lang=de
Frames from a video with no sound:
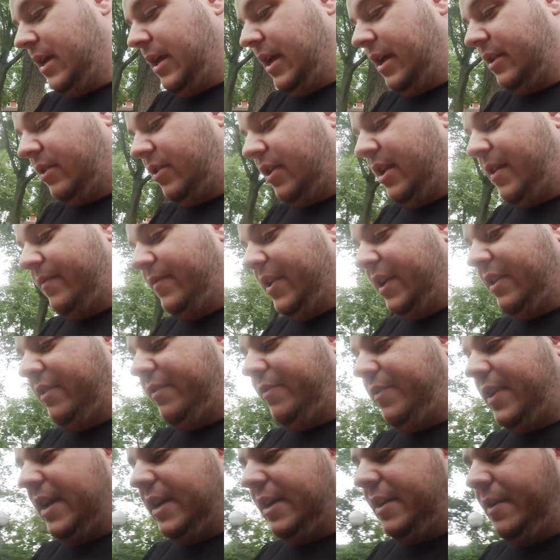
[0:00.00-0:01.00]
Anton haben wir
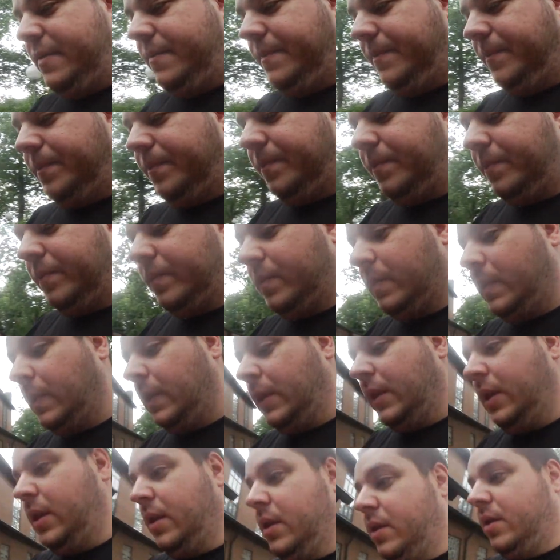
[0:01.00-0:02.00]
gefangen.
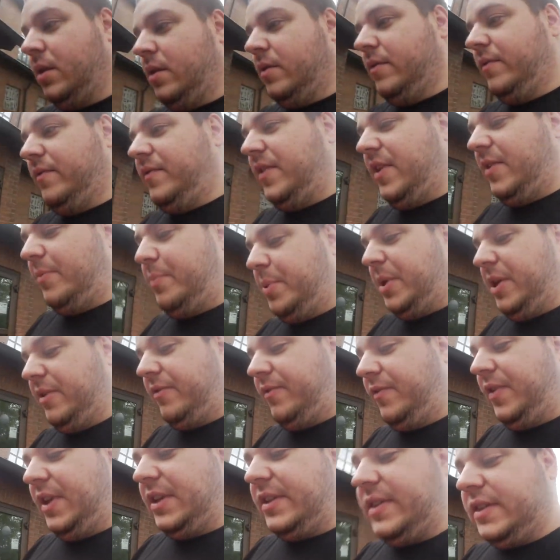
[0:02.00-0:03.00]

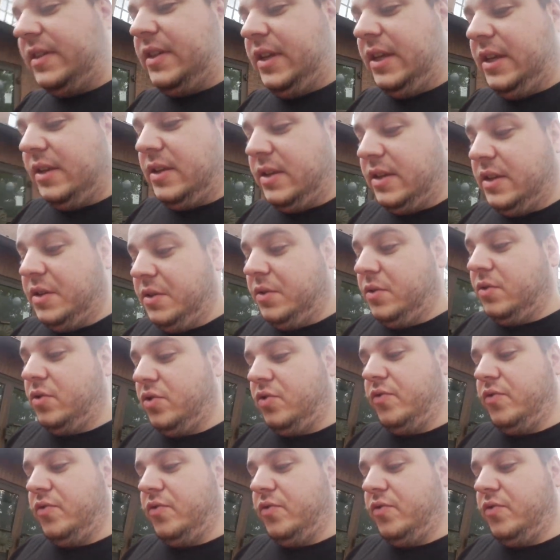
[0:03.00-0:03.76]
WP40,